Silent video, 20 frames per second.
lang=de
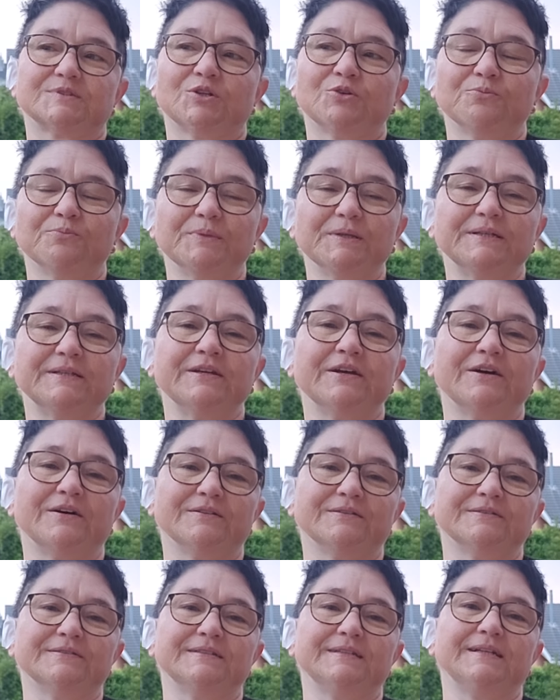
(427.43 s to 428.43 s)
und mir die
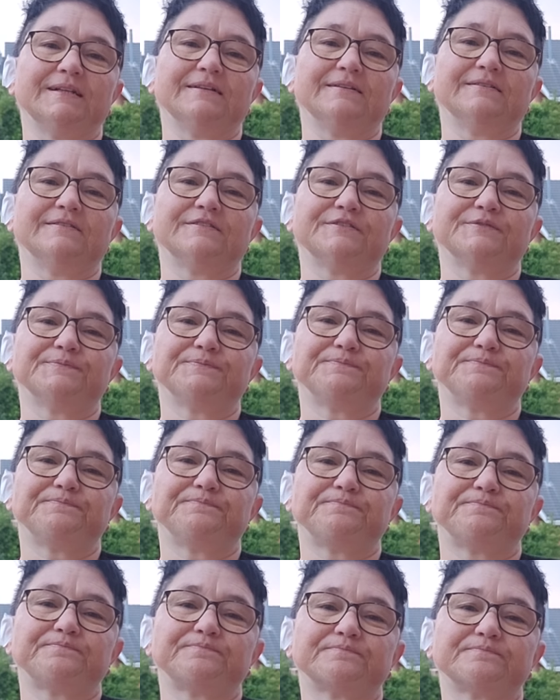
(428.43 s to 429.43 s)
Hand hielt.
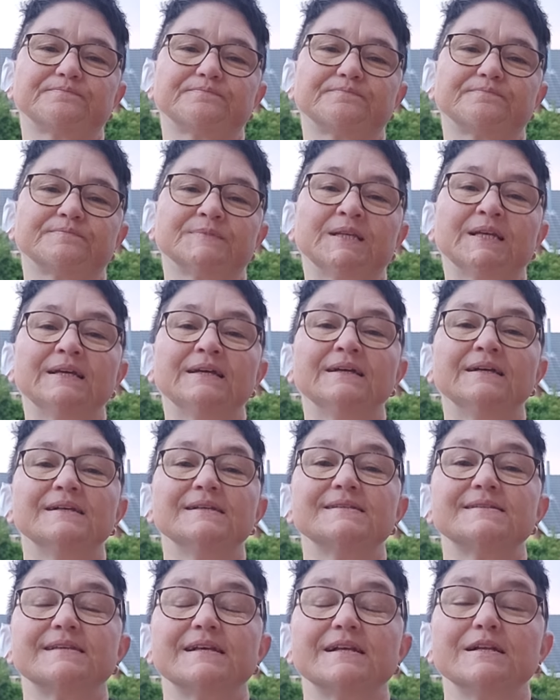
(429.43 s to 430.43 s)

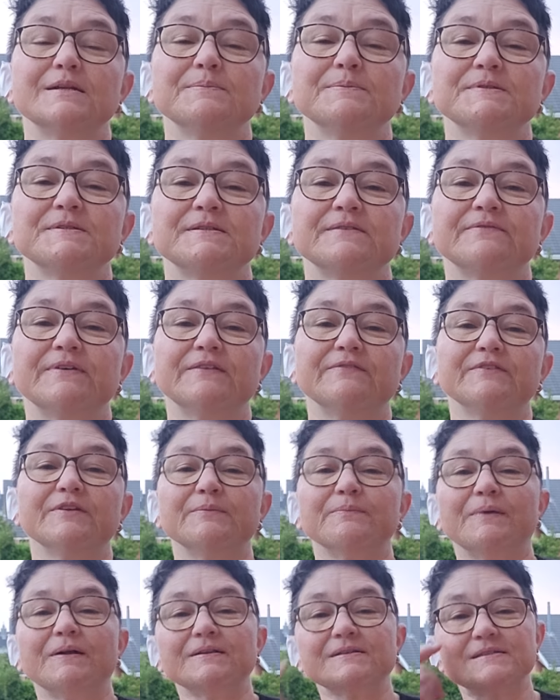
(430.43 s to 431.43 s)
Selbst wenn
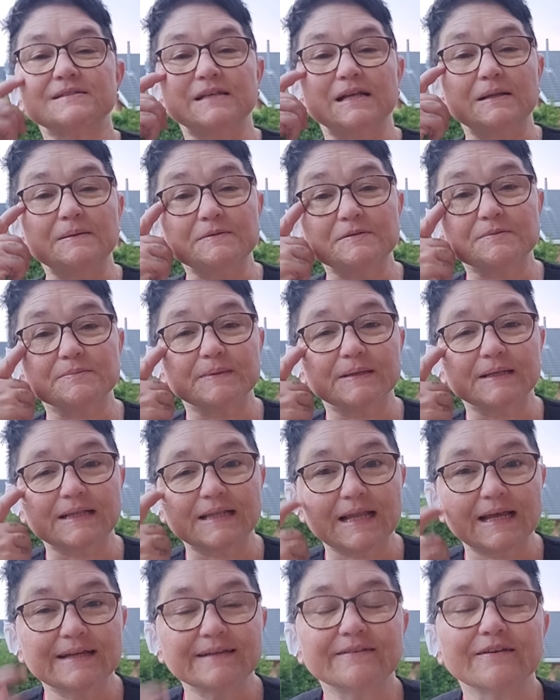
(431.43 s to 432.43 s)
wir mal
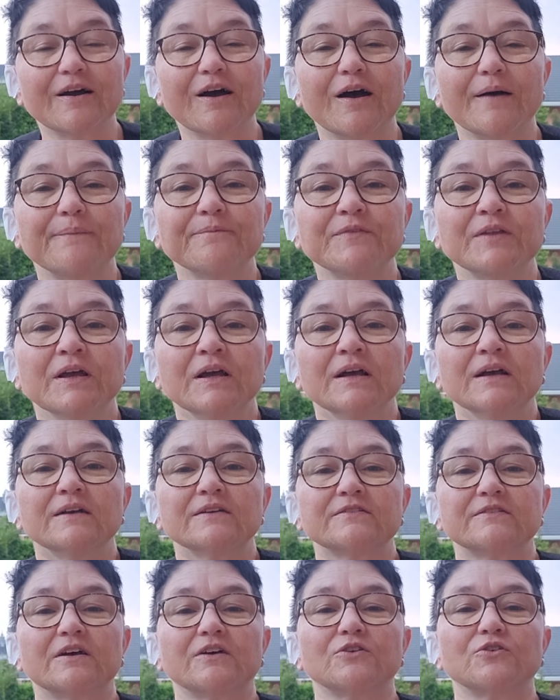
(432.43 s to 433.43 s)
Selbstmitleid haben,
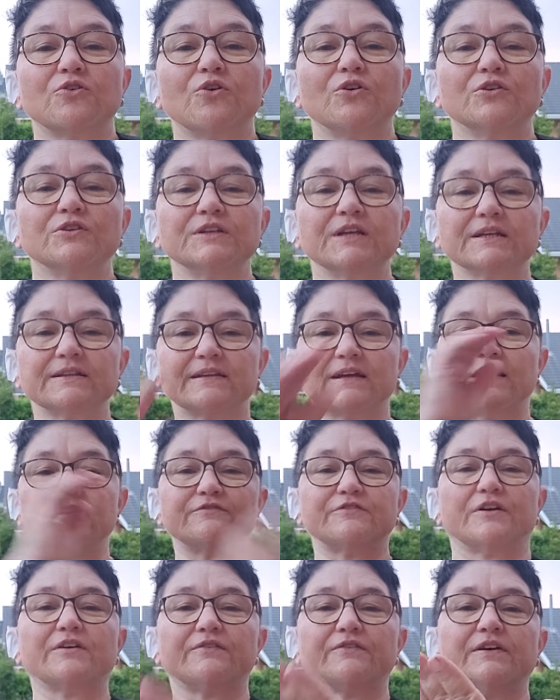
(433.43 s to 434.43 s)
sagt Gott nicht
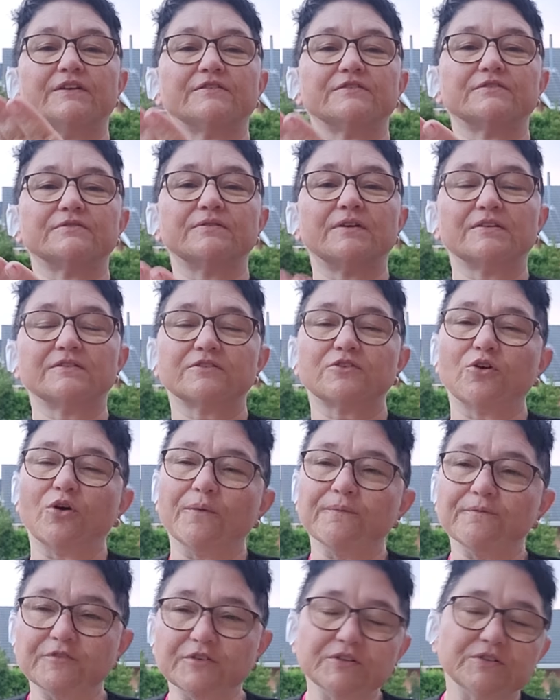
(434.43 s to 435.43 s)
einfach, weißt du was,
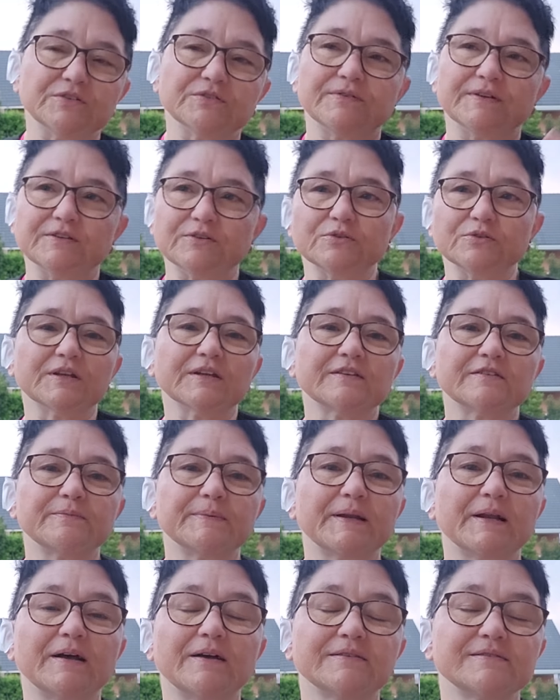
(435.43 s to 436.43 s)
komm wieder, wenn du nichts
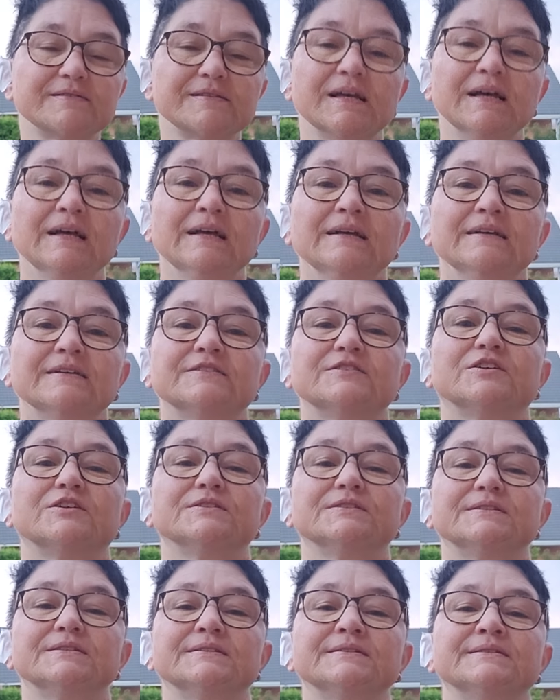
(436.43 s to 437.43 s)
mehr hast,
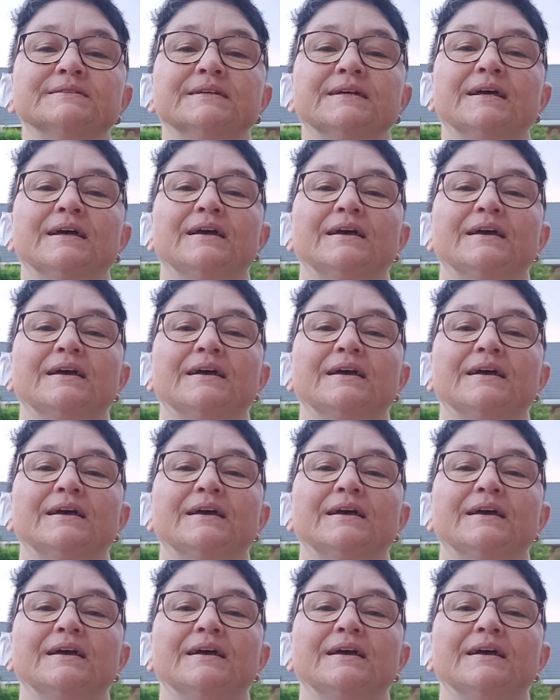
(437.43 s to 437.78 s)
sondern